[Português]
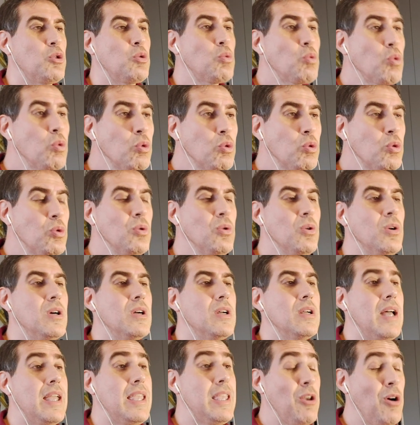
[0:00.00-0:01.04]
Tudo,
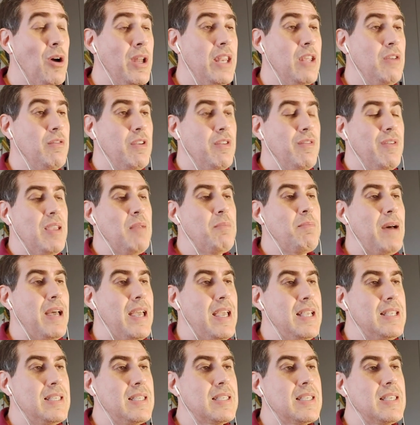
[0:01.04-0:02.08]
e olha, eu vivi em
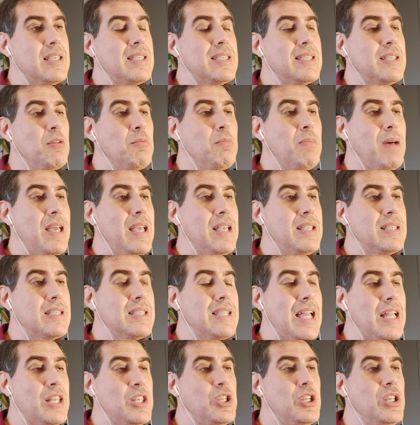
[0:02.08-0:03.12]
países que são países
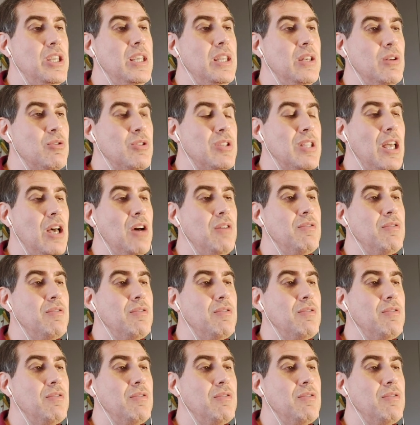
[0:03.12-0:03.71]
latinos, né?